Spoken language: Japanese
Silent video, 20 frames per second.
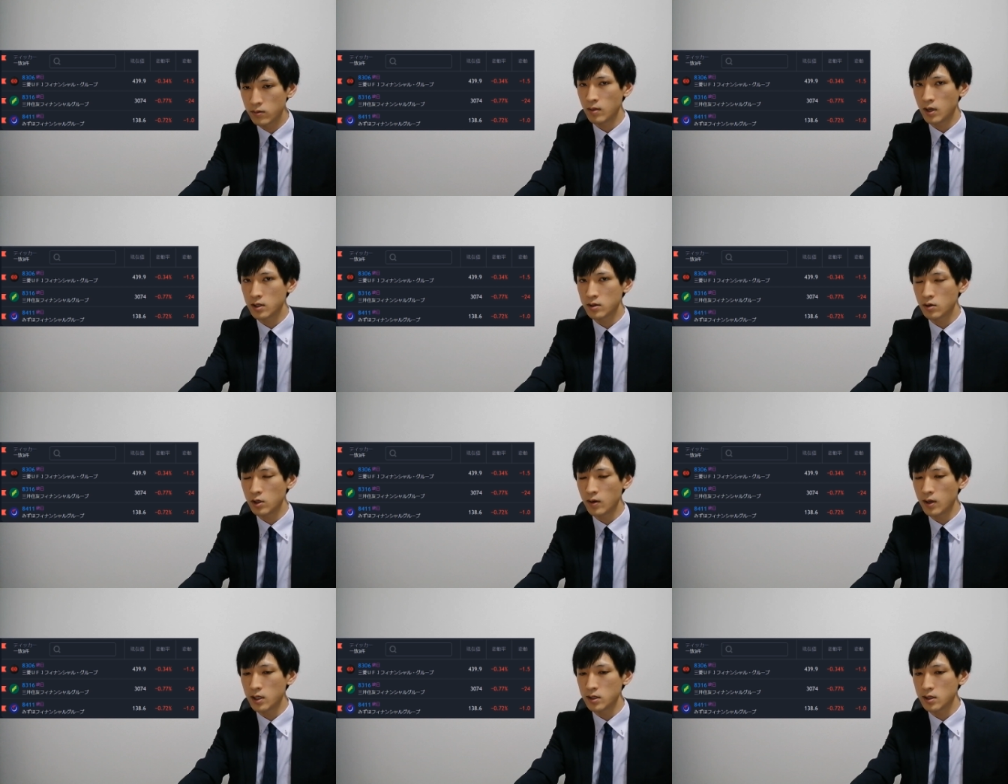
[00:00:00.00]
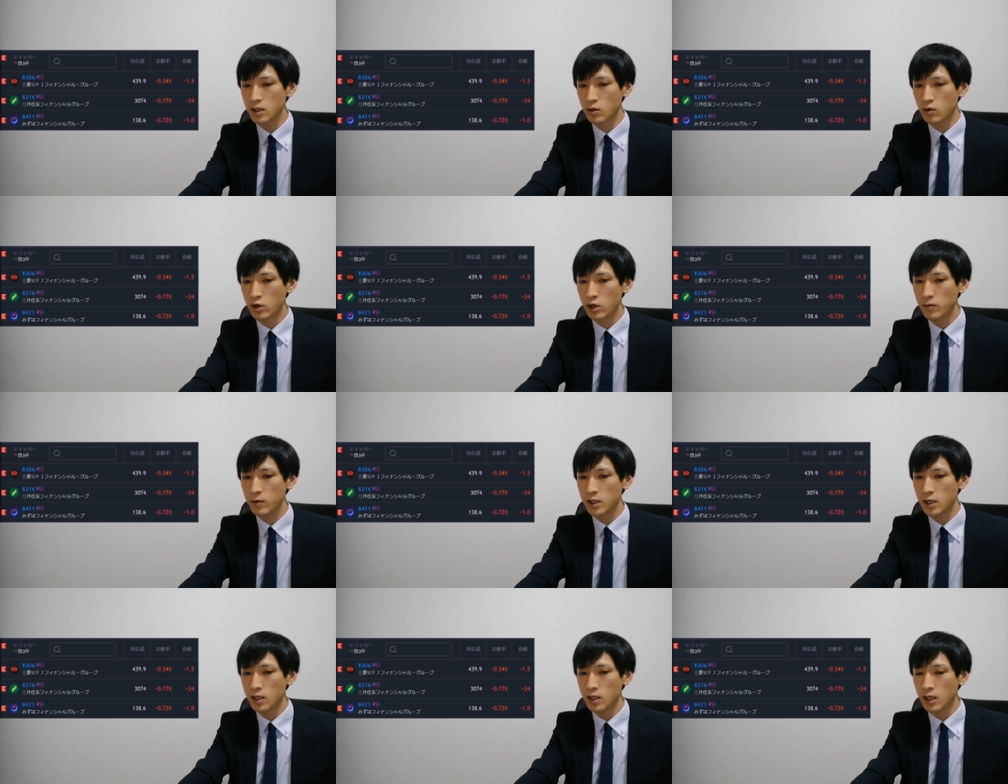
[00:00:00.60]
まあ、それはですね、これ
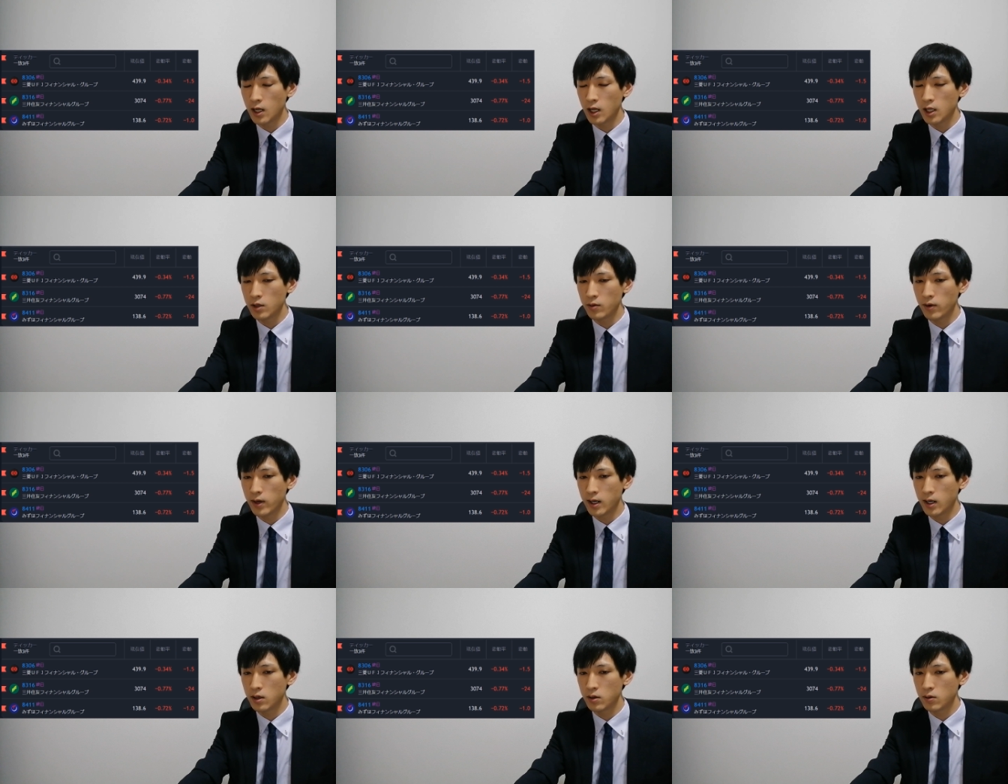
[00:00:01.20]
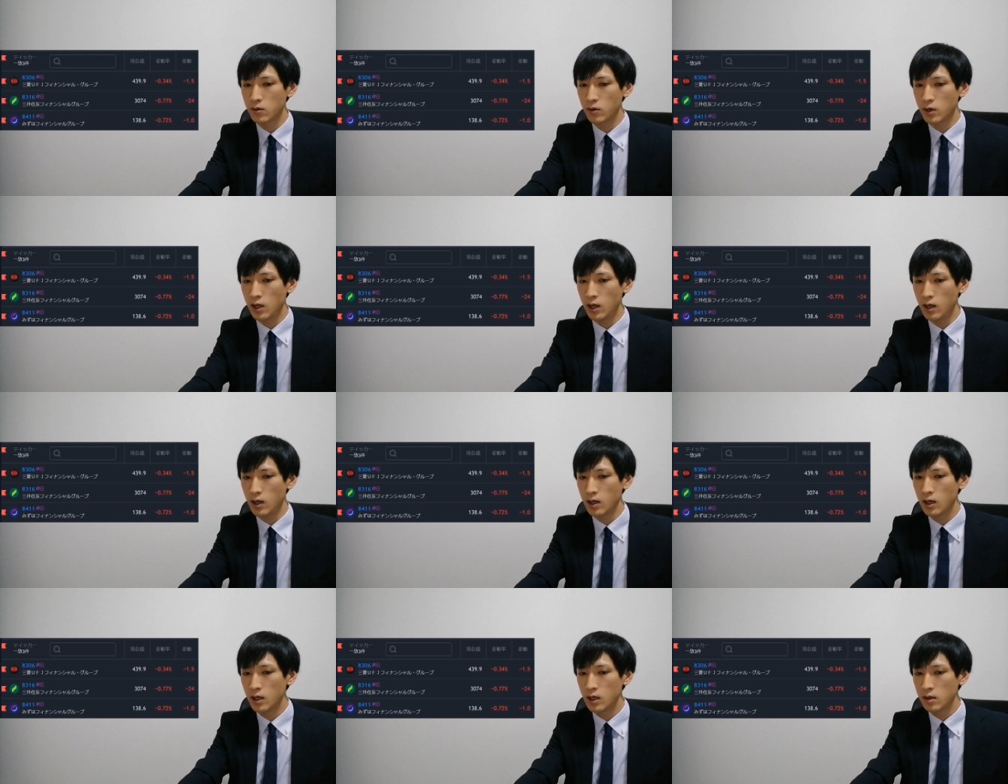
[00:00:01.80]
を見ていただいても分かる通
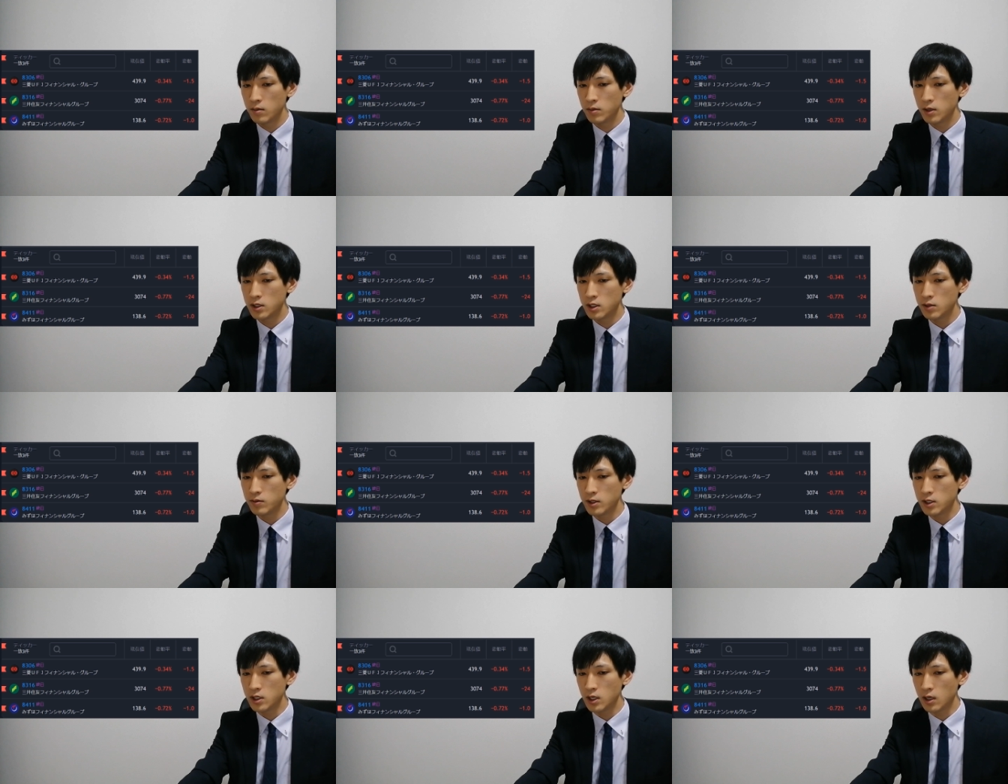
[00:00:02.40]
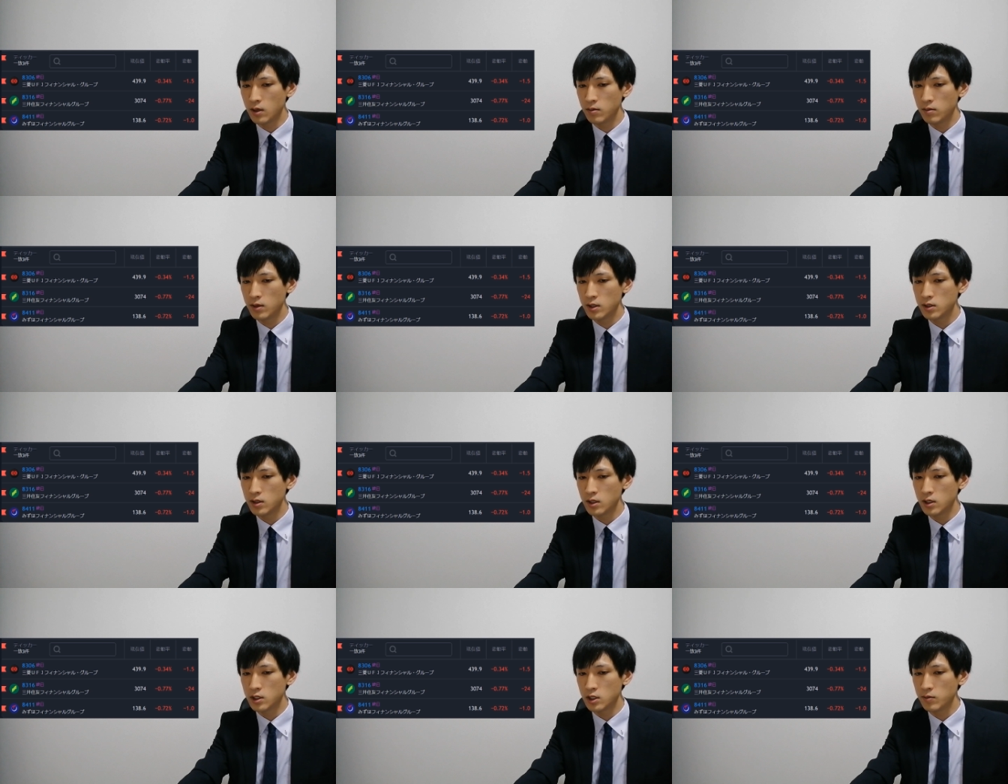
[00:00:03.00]
り、三菱、三
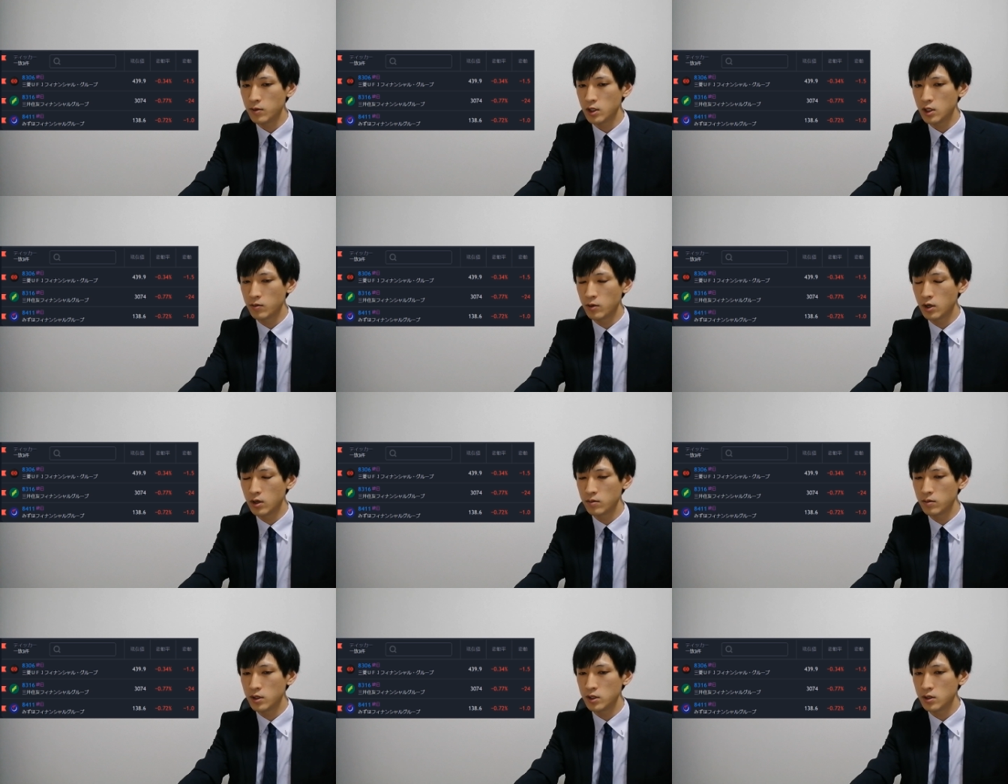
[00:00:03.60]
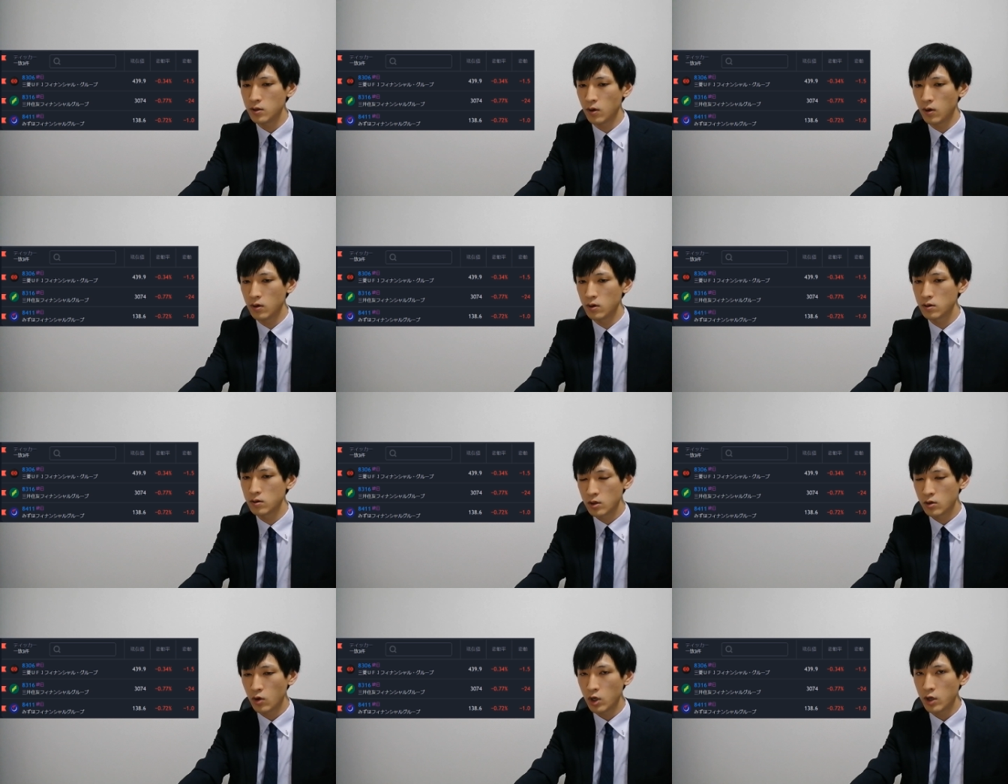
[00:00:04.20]
井住友、みず
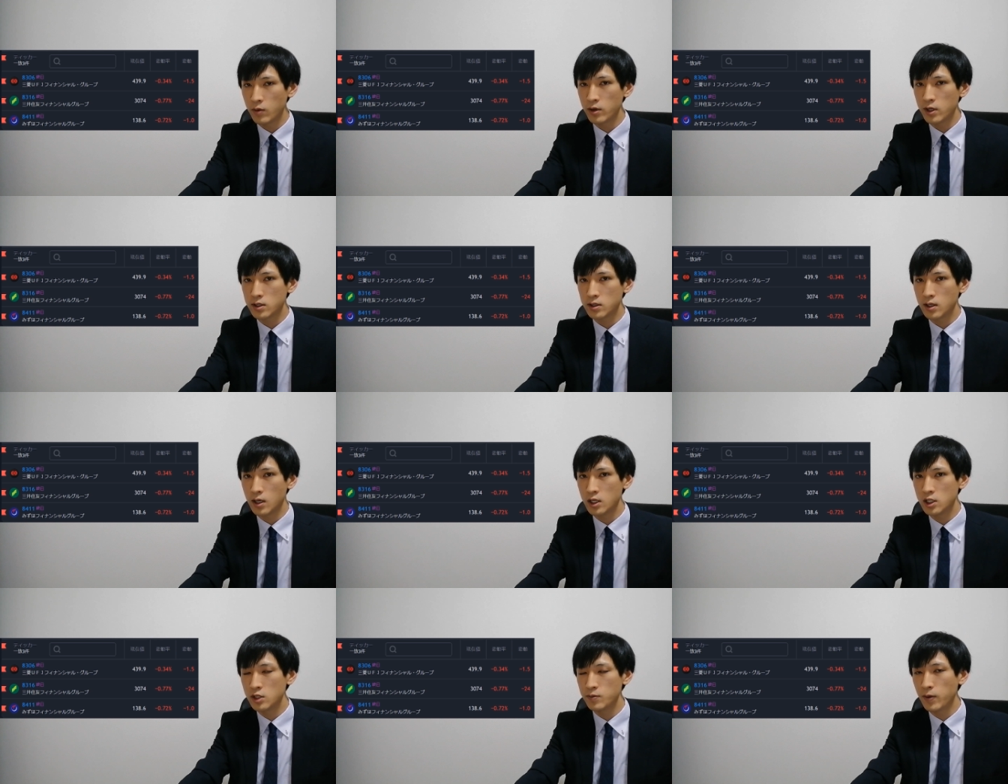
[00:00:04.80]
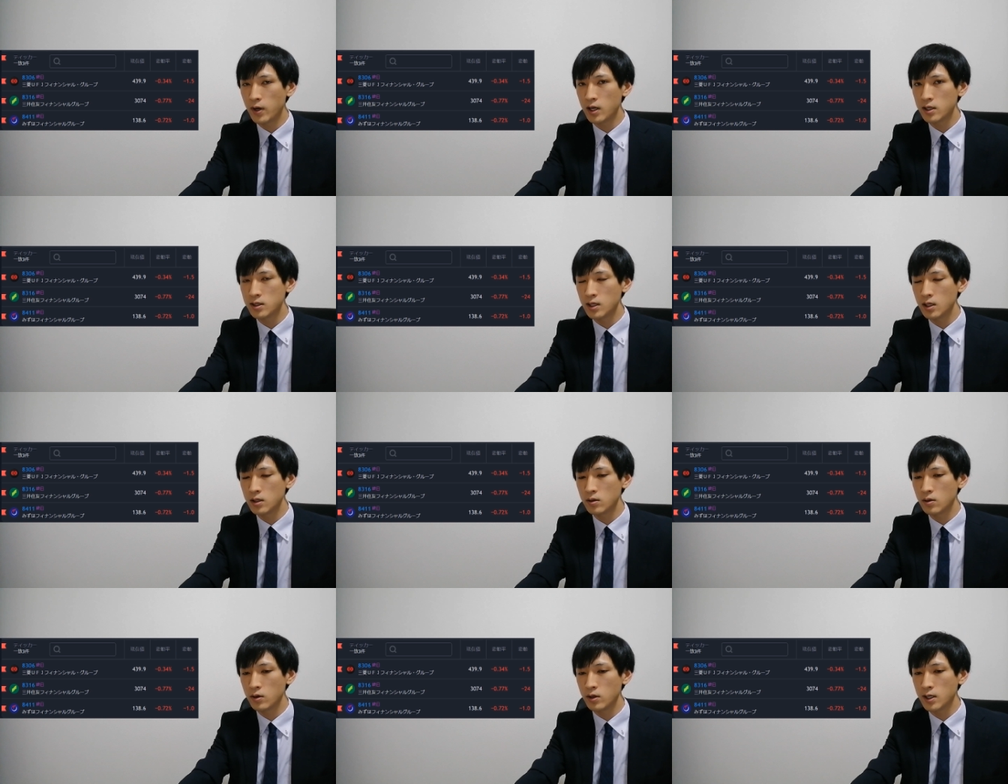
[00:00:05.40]
ほ、どれもですね、
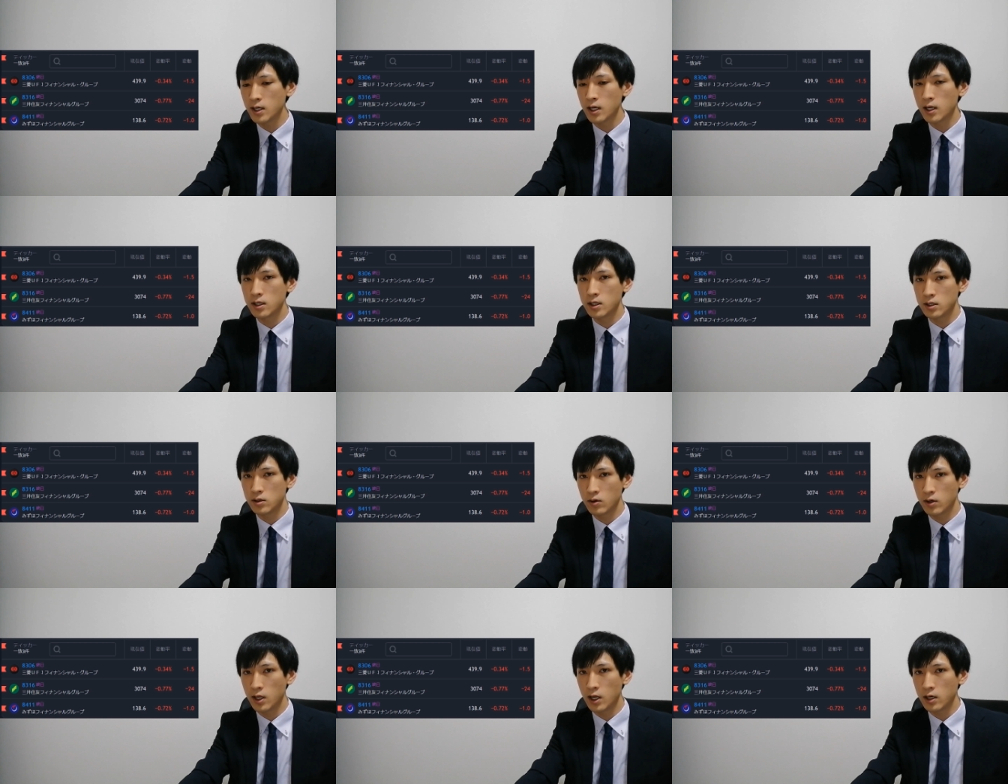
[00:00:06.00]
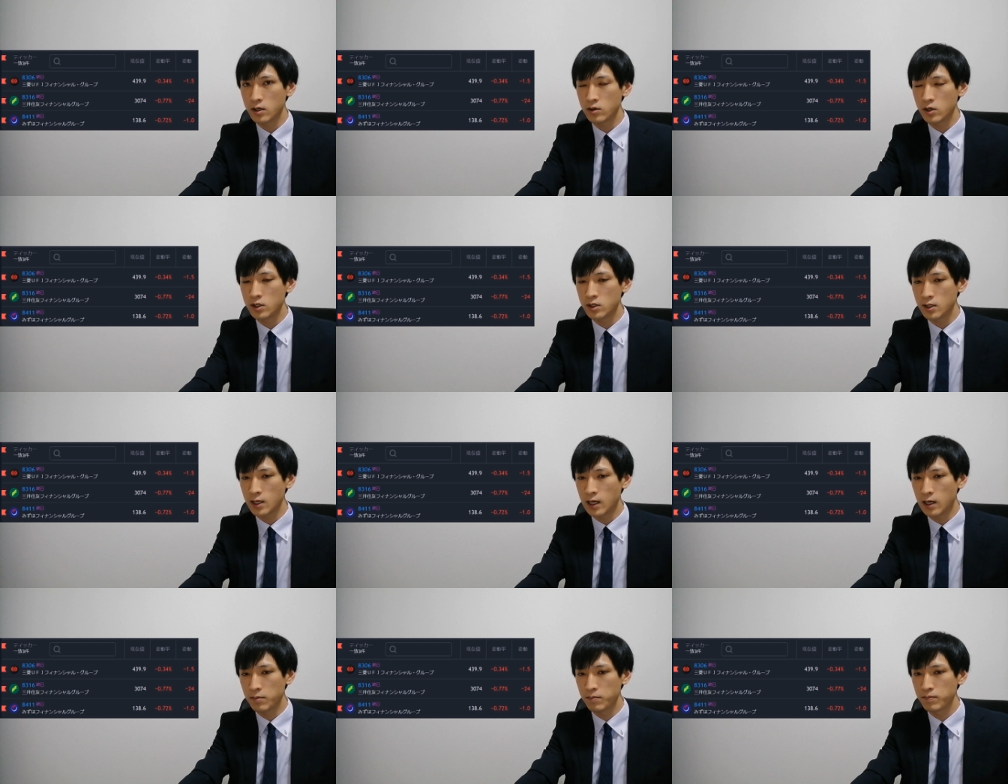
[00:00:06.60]
1%以下なんですよ、下落
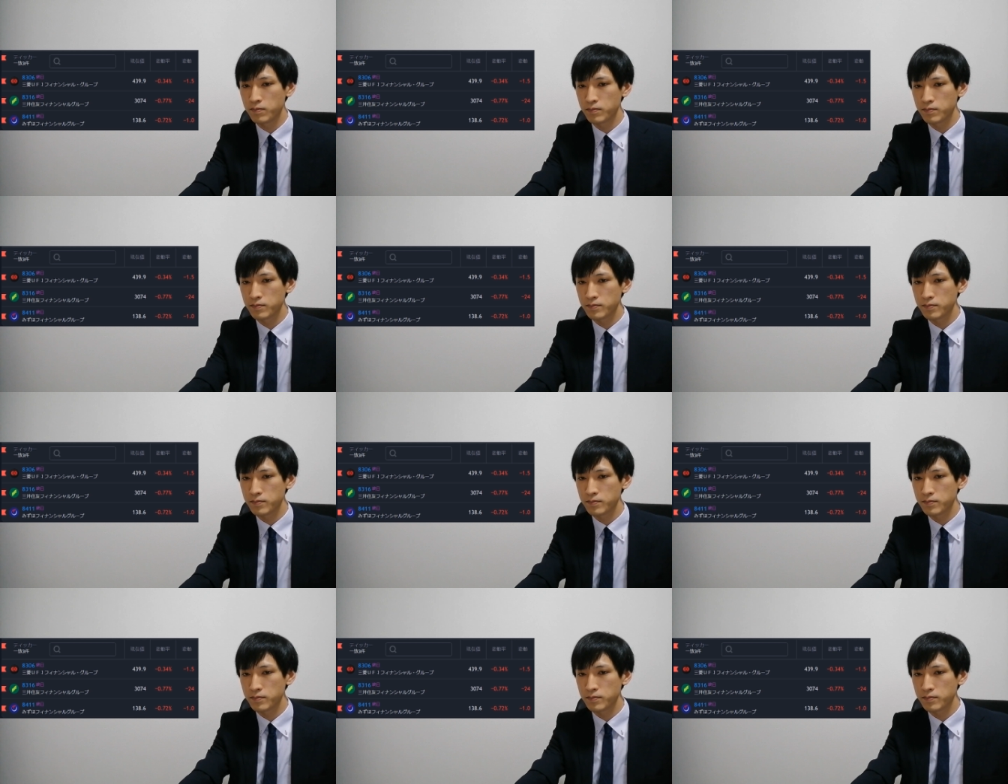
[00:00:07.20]
率が。